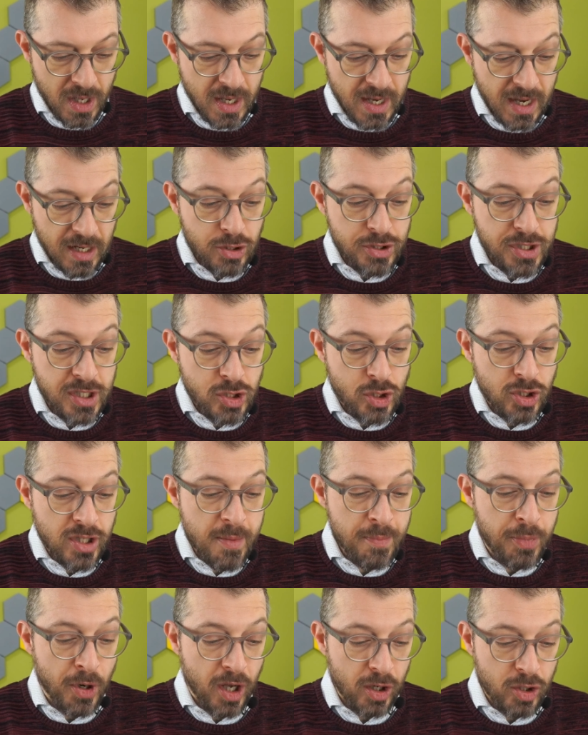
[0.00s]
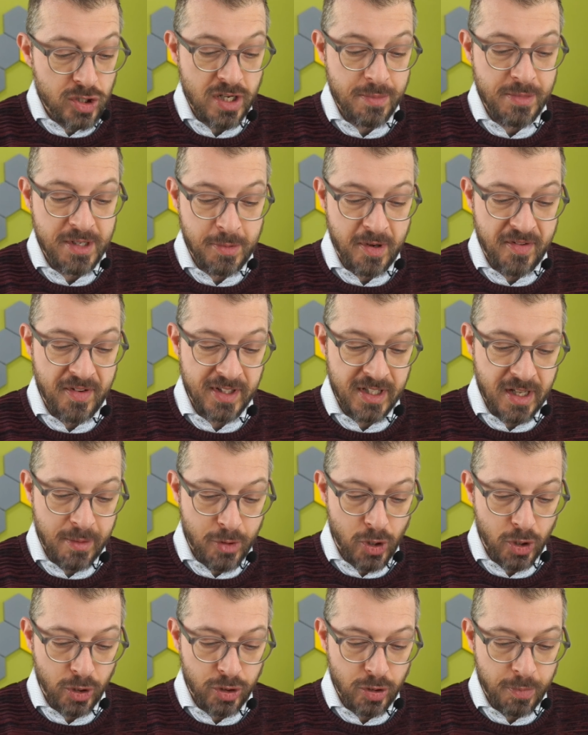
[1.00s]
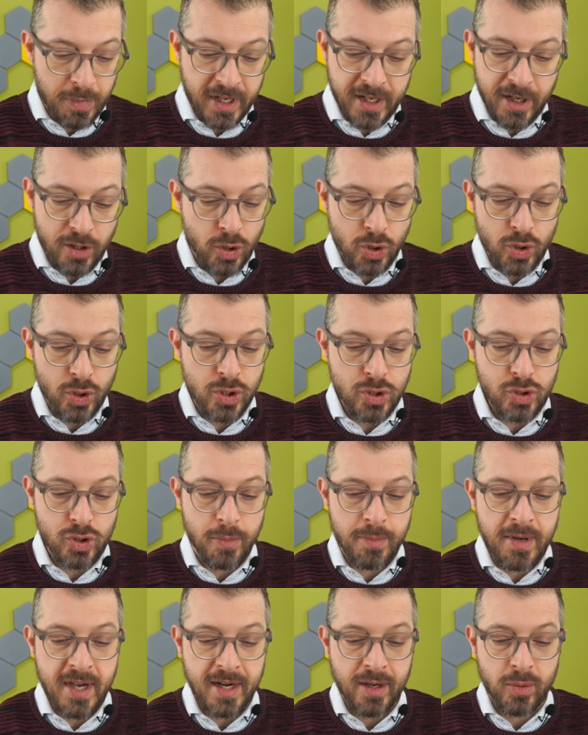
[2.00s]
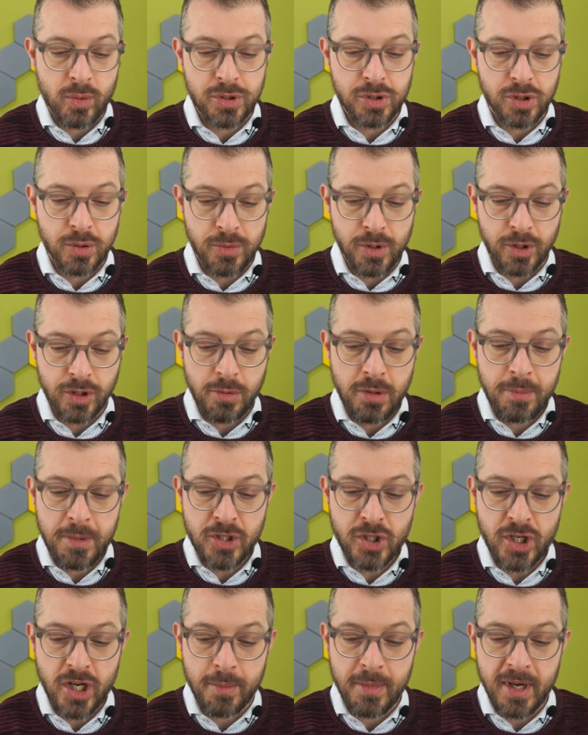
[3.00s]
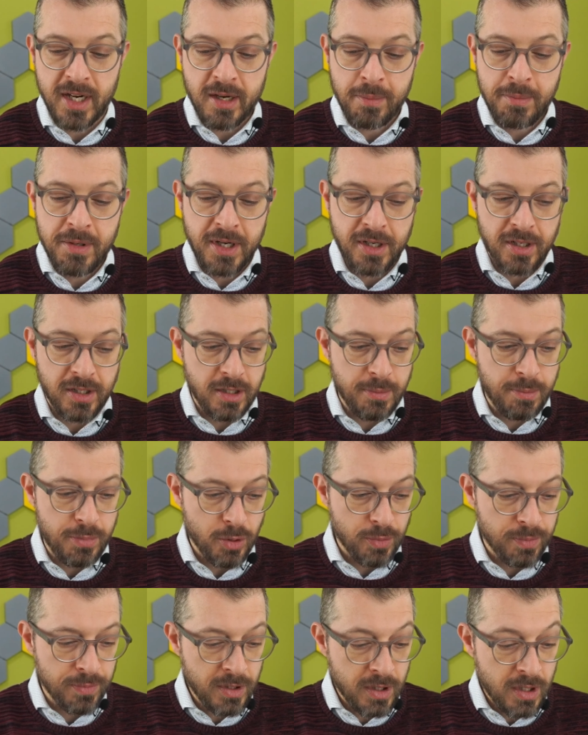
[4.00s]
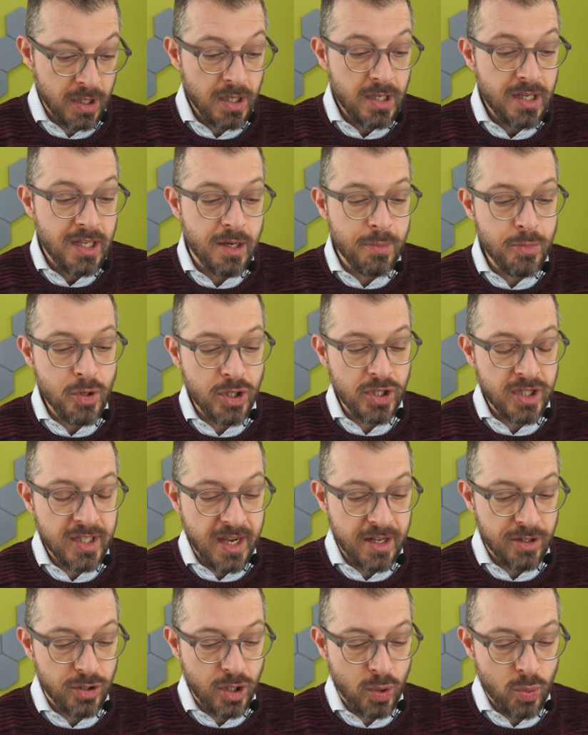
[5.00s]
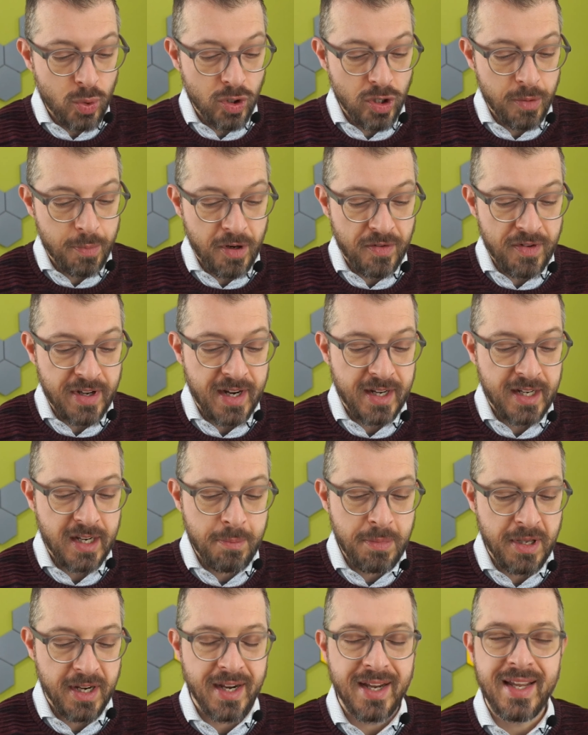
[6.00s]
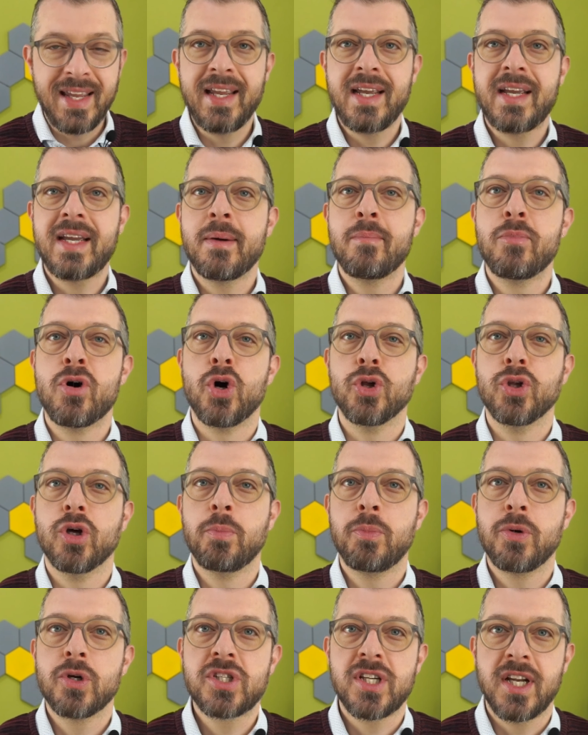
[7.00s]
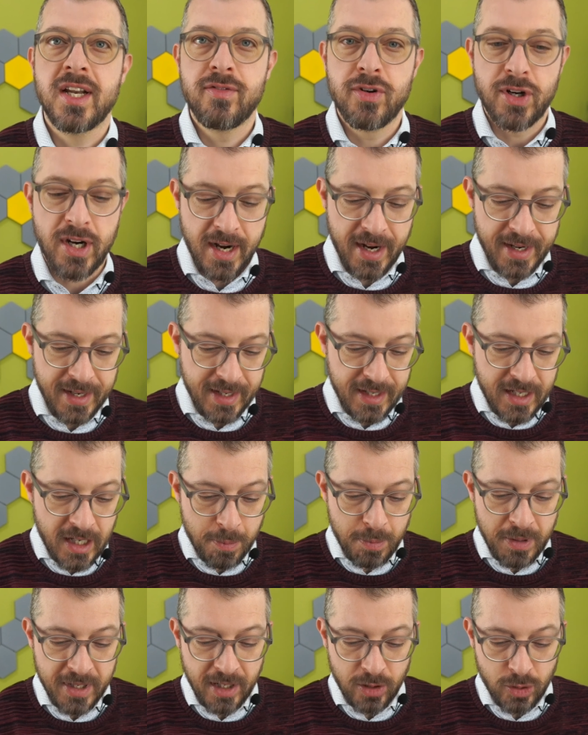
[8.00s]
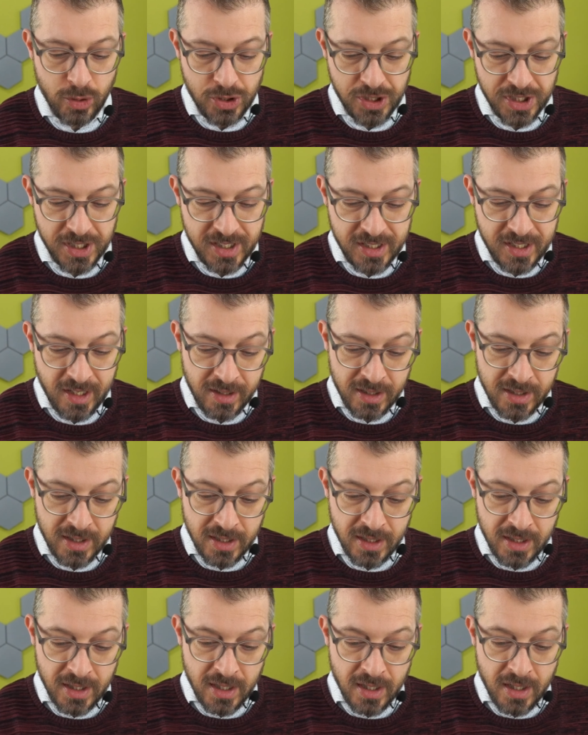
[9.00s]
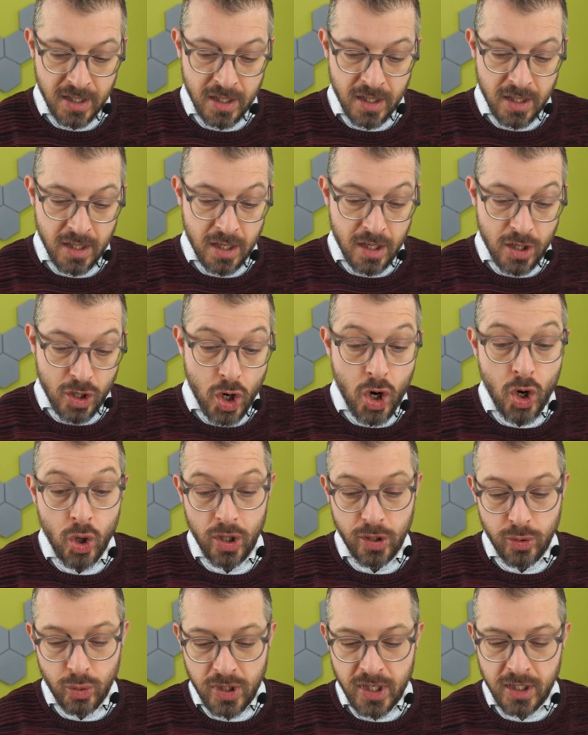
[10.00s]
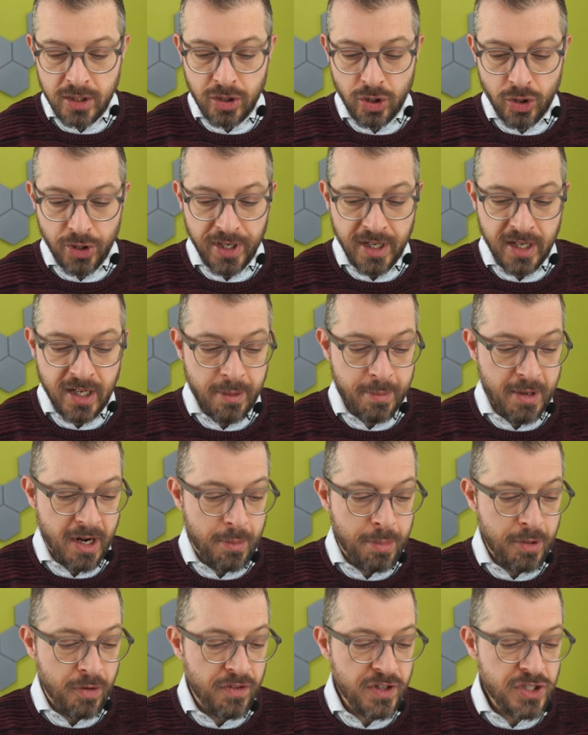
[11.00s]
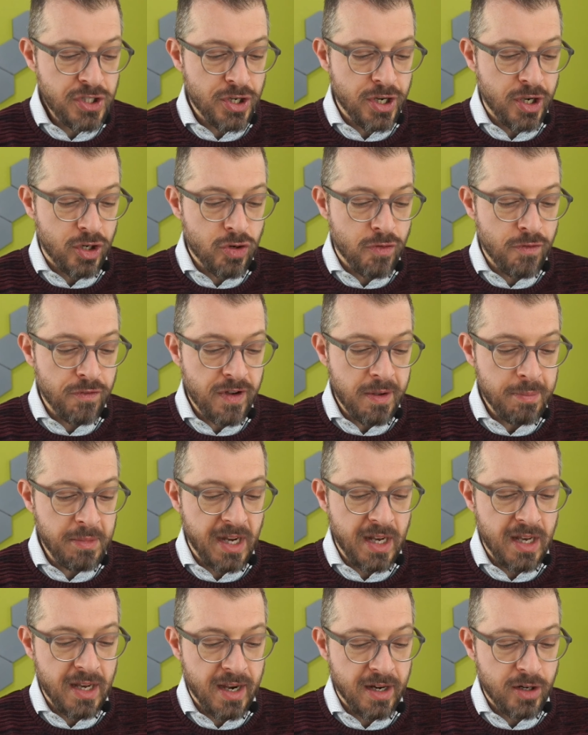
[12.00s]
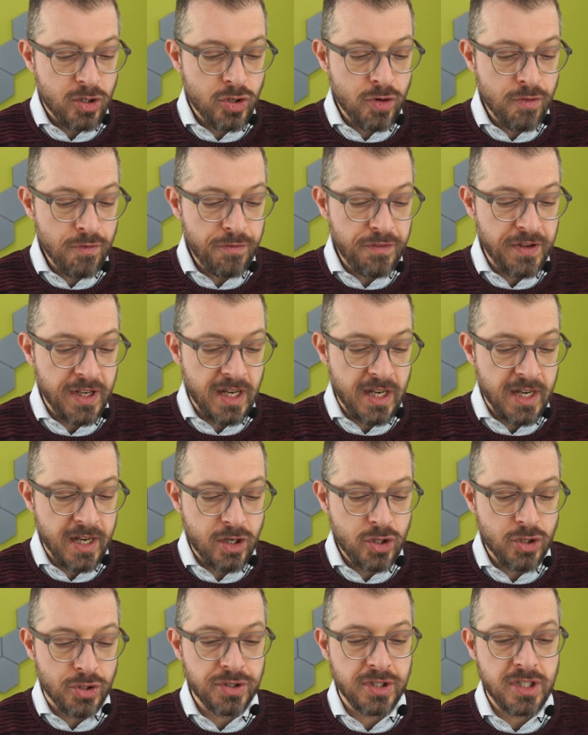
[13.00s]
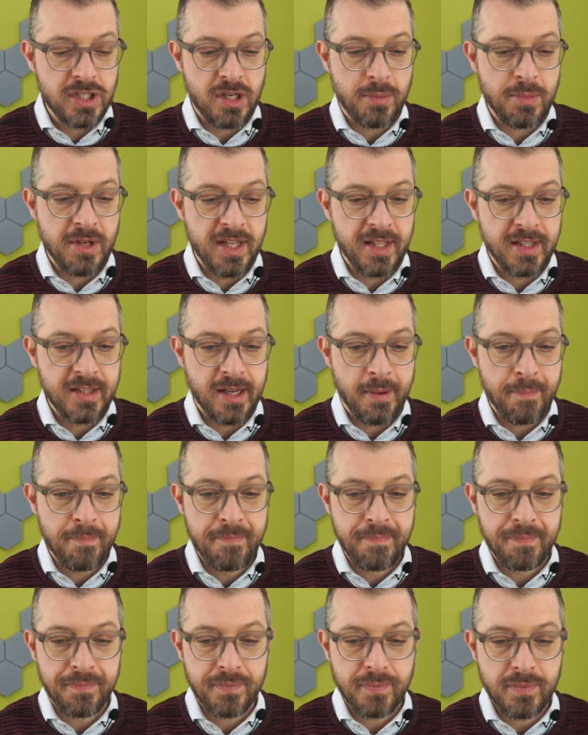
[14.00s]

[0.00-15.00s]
Allo stesso tempo la cosa mi spaventa molto perché non conosco bene questo mondo e mi piacerebbe capirne di più. Il mio intento è quello di provare a capire in che modo possa lavorare il pedagogista o l'educatore in libera professione con famiglie con figli con disabilità.